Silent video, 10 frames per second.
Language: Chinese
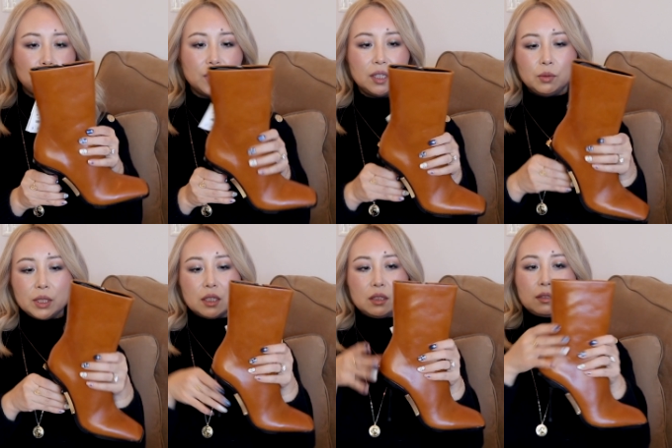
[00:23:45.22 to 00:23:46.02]
确定，因为
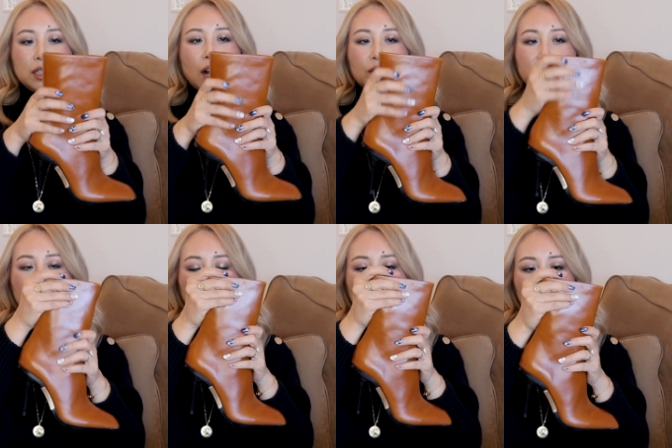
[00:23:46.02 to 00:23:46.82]
这个样儿现
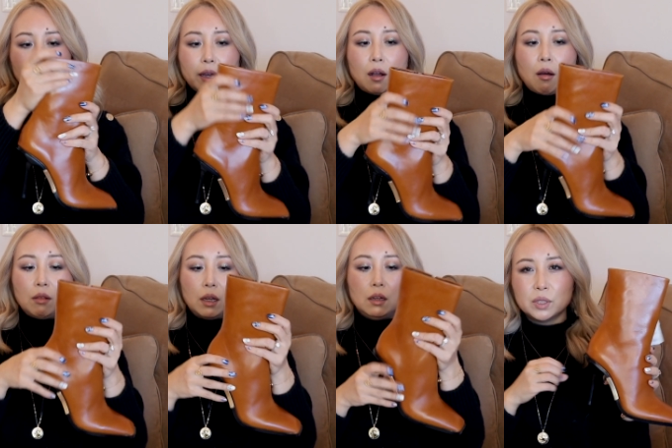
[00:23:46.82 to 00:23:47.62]
在看得太高
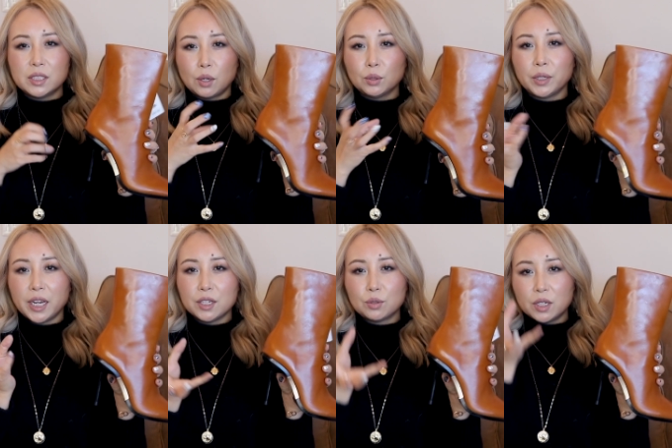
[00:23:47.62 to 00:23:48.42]
了，我的小腿
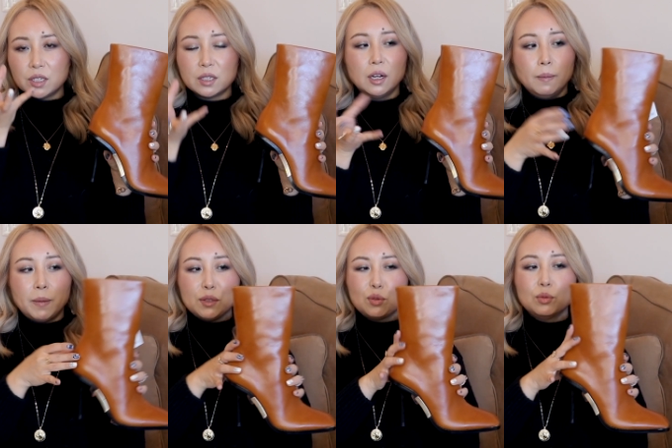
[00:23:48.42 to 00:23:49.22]
还算是
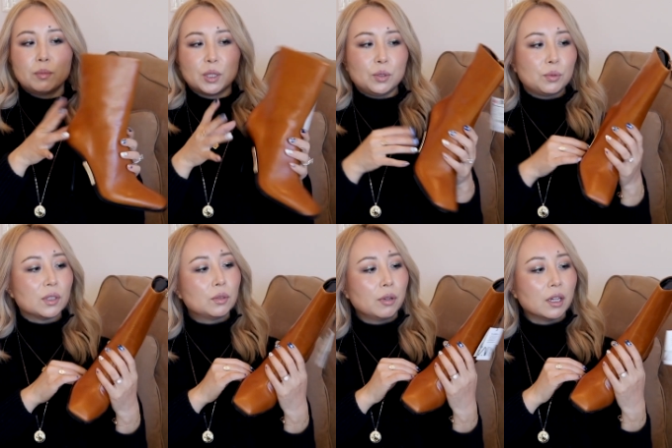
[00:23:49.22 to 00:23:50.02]
蛮粗的嘛，对我
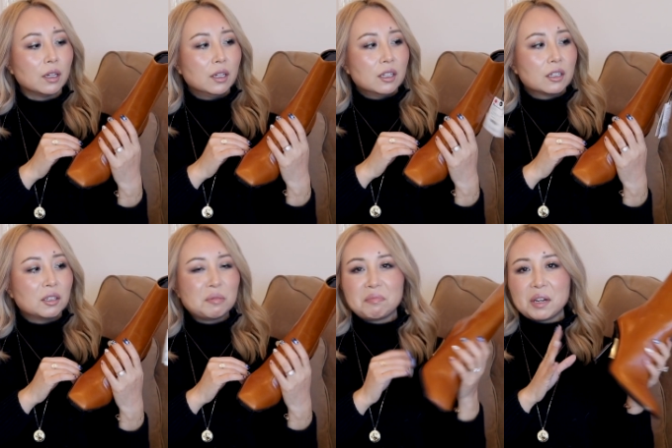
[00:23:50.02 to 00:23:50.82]
的腿可
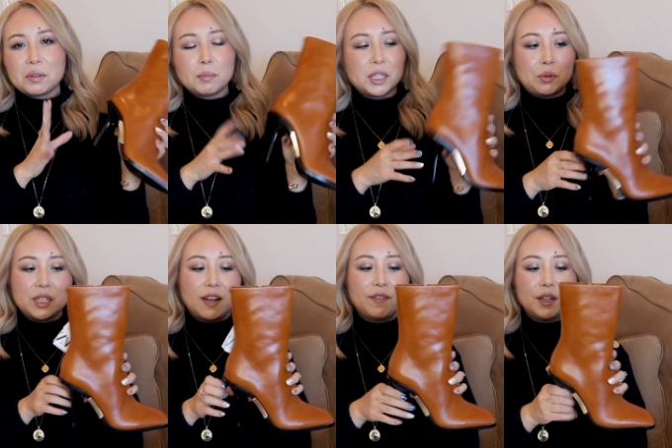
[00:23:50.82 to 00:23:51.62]
能没有那么友
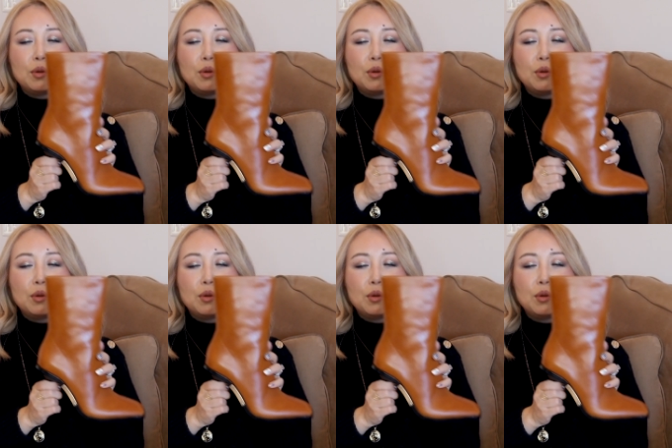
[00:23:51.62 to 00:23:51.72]
善。反